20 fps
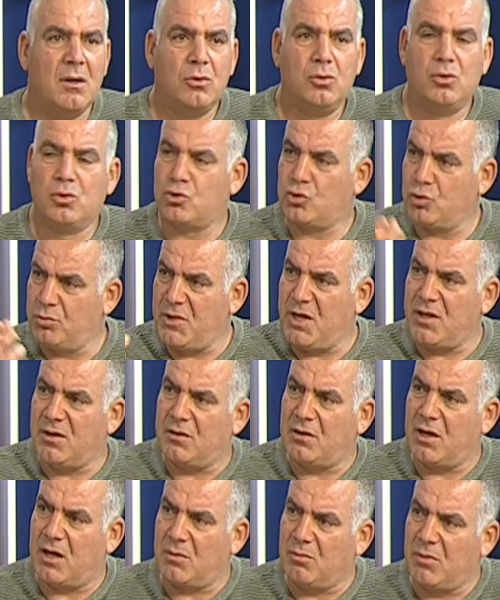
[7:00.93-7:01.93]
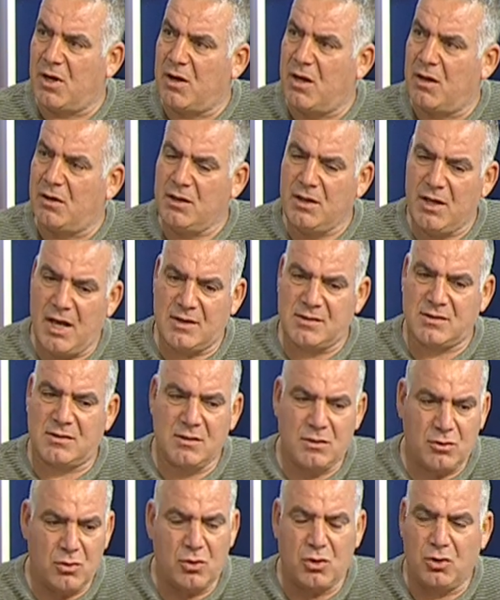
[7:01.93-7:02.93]
Dursun Bey'di Tarım Bakanı.
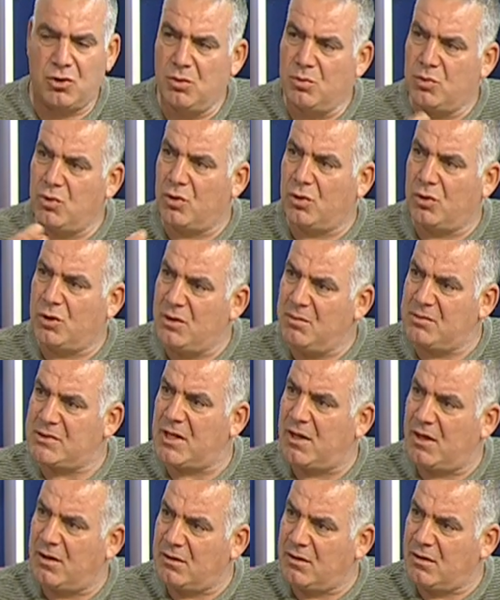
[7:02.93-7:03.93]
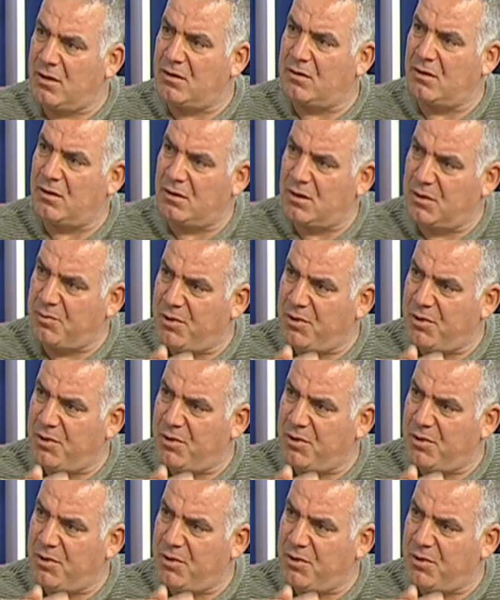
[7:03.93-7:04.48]
Yazdık, yönetim kurulu imzaladık, getirdik,